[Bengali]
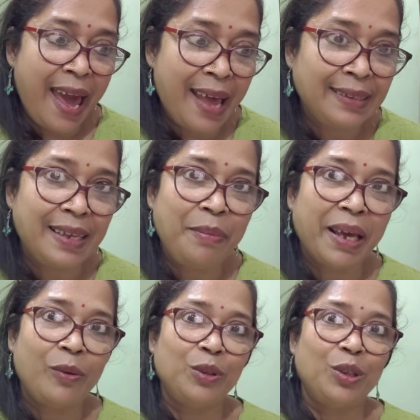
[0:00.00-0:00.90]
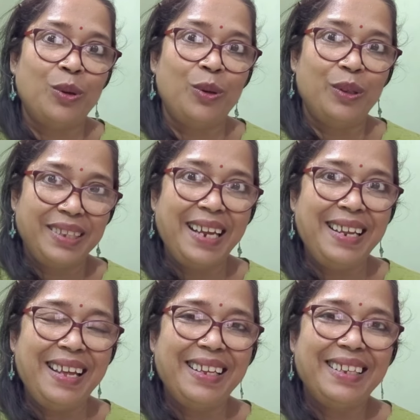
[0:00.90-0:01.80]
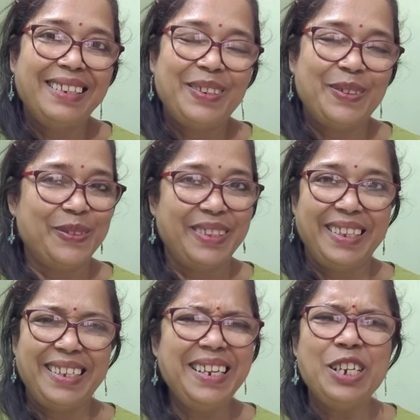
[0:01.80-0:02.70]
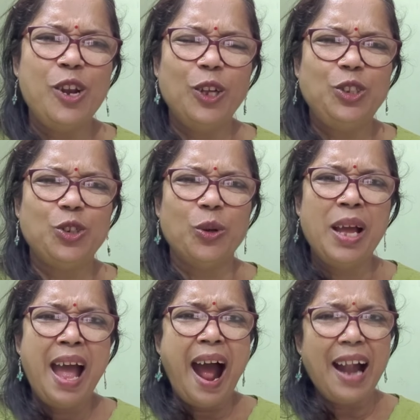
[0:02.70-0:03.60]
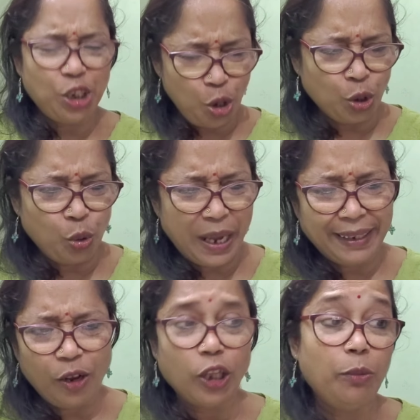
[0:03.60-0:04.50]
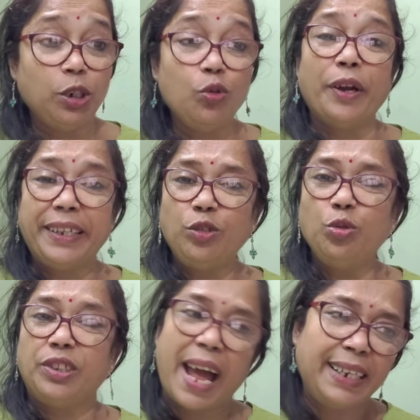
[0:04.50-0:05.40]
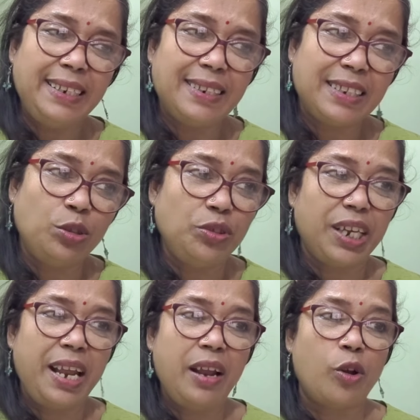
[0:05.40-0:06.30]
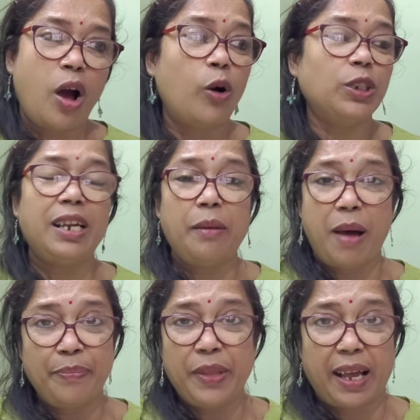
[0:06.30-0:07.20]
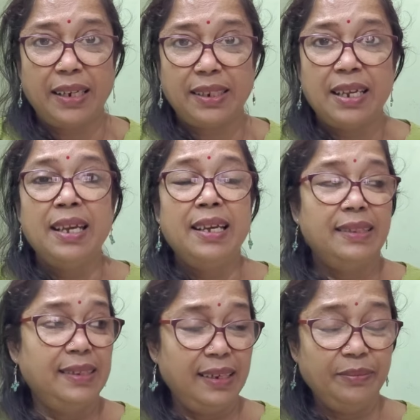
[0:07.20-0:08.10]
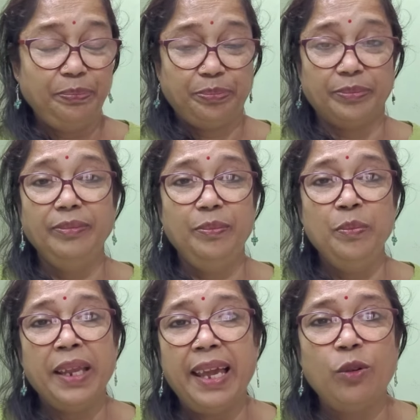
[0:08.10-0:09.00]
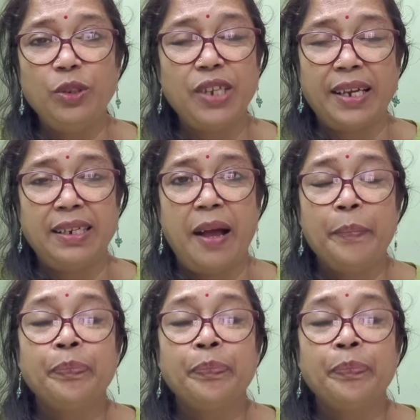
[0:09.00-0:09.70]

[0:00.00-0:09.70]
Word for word: অ্যান্সার ব্যাক করতে হলো তাই না সত্যি কি নির্লজ্জ আর শোন তোকে একটা কথা বলি তুই অনেক কিছু জানিস কিন্তু জেনে অজানার ভাম দেখাস যে এইগুলো জানি না